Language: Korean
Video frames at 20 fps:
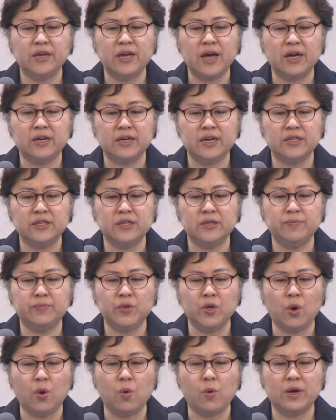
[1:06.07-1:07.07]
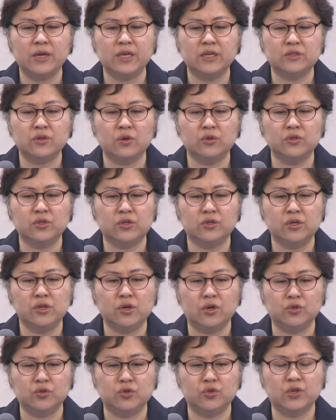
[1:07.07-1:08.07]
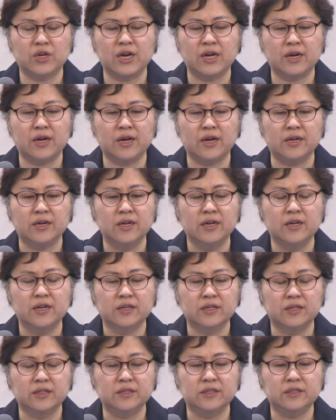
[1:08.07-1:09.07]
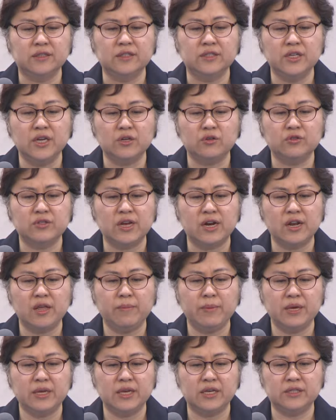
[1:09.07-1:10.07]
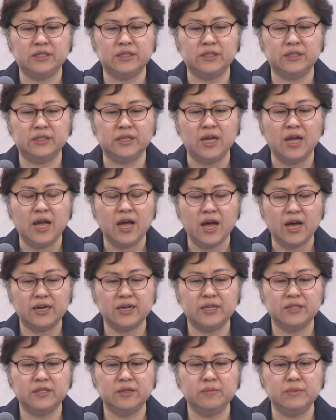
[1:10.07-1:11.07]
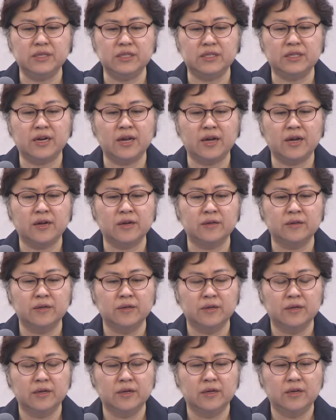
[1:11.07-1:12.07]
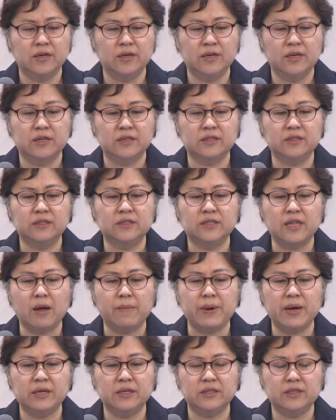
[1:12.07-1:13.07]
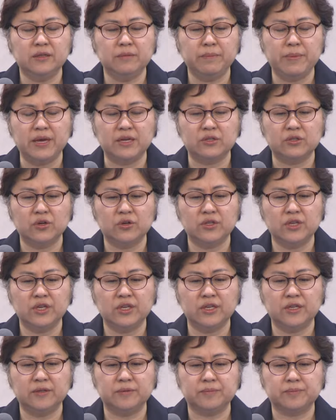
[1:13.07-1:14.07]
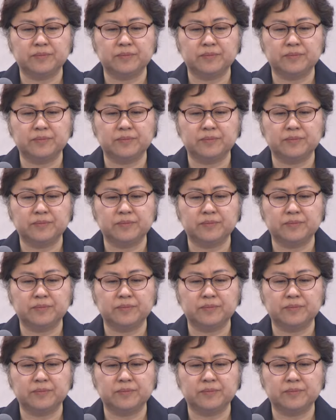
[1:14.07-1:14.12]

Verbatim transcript: 하나님 여호와의 성전을 건축하라 그는 예루살렘에 계신 하나님이시라 그 남아있는 백성이